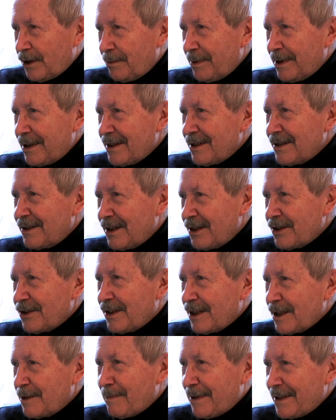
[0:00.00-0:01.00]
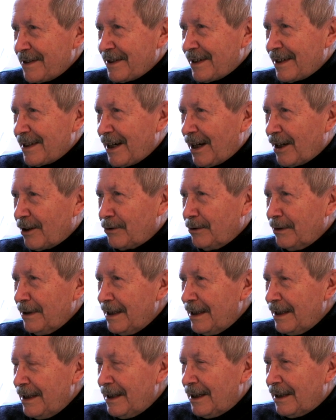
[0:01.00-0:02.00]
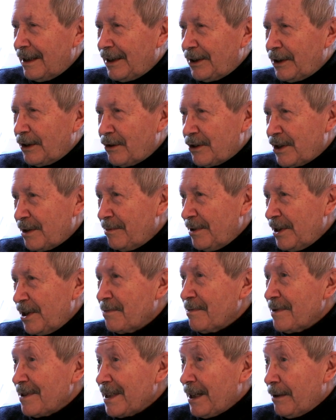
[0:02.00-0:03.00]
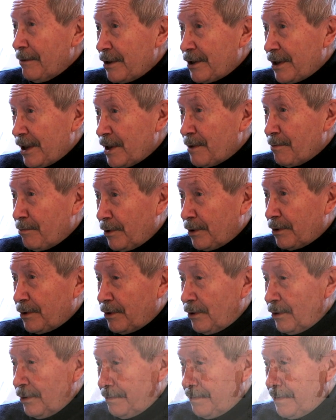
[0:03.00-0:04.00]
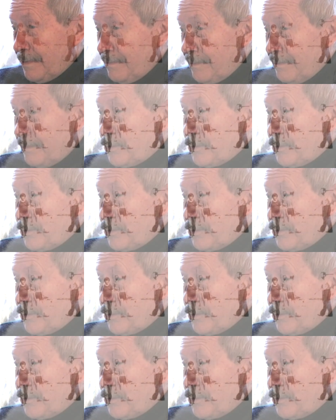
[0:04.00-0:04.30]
robienie zdjęć na spacerniaku, dlatego że byliśmy cały czas pod tym